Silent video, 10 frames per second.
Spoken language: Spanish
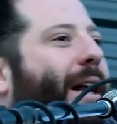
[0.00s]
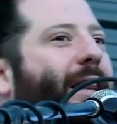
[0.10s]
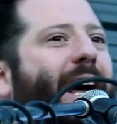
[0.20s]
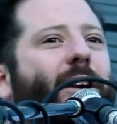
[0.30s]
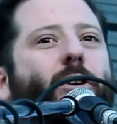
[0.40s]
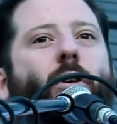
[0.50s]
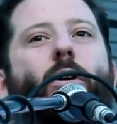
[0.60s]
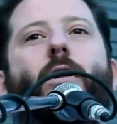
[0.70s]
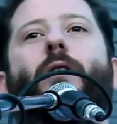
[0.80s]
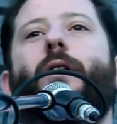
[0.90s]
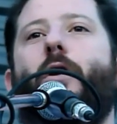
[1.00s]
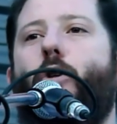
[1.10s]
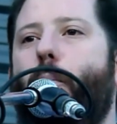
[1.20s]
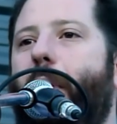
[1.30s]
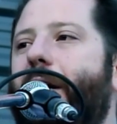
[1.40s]
peldaño del
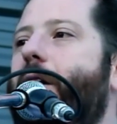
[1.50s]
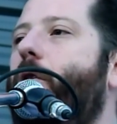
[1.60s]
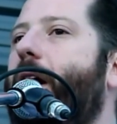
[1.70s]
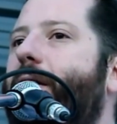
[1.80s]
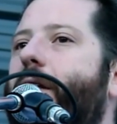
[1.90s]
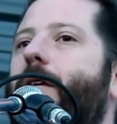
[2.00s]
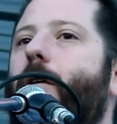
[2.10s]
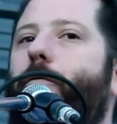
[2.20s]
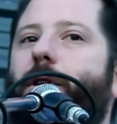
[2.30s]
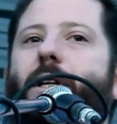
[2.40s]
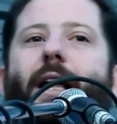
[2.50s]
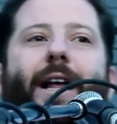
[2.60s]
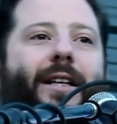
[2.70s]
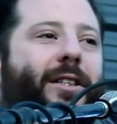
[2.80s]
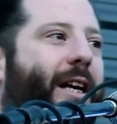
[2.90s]
compañero que atiende la oficina
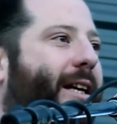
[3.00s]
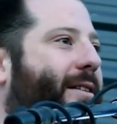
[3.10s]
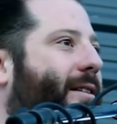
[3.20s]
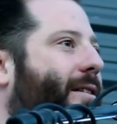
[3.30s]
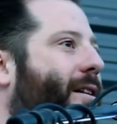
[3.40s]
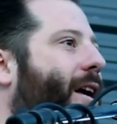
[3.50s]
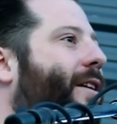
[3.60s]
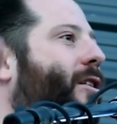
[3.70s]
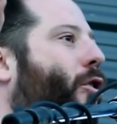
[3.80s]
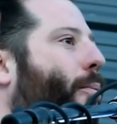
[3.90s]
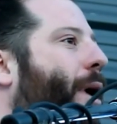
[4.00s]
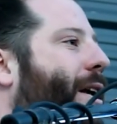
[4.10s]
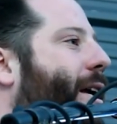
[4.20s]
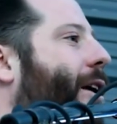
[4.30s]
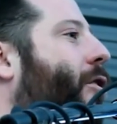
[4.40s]
de ANSES, ese
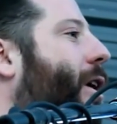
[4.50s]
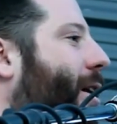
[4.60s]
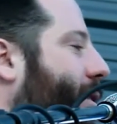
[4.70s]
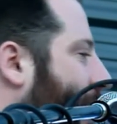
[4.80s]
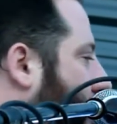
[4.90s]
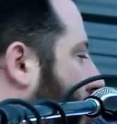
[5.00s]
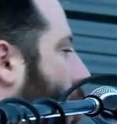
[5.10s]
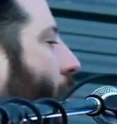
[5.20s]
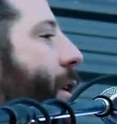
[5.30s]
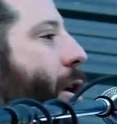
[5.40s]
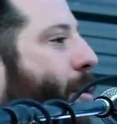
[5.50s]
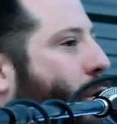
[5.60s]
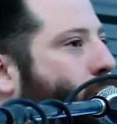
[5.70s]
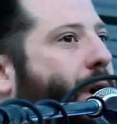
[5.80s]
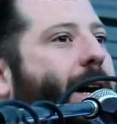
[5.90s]
compañero que recién entró, que
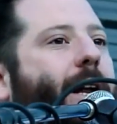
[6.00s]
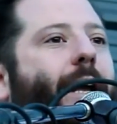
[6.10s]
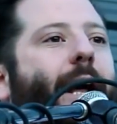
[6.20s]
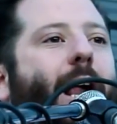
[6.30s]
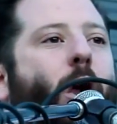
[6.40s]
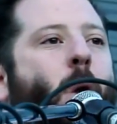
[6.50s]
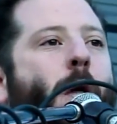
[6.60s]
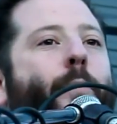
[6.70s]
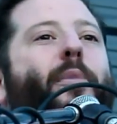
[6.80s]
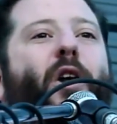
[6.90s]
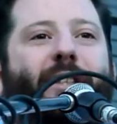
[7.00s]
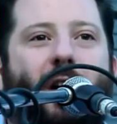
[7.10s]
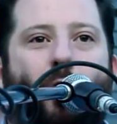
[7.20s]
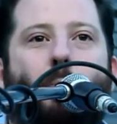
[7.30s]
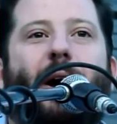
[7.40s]
terminó su carrera, pero
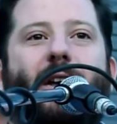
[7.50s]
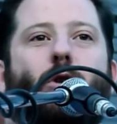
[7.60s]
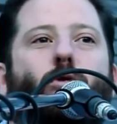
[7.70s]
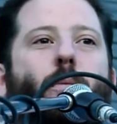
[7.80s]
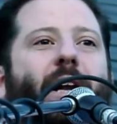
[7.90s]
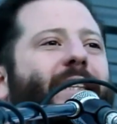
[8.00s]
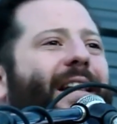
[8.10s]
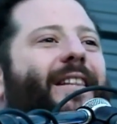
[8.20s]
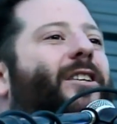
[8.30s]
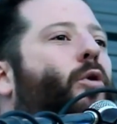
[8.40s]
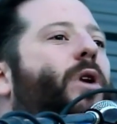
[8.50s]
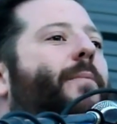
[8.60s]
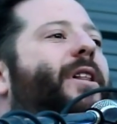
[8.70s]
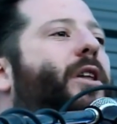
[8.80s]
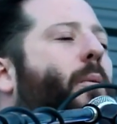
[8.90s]
ese compañero es un militante,
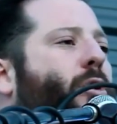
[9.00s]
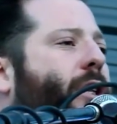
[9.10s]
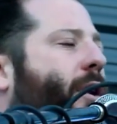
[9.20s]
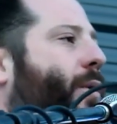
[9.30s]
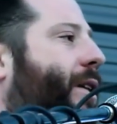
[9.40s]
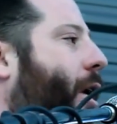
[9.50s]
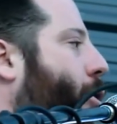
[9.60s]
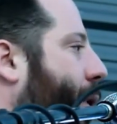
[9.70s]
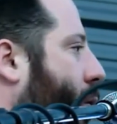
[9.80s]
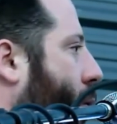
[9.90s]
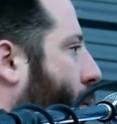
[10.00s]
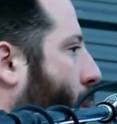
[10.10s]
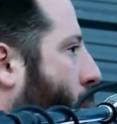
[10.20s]
seguramente vamos a tener un Estado mejor.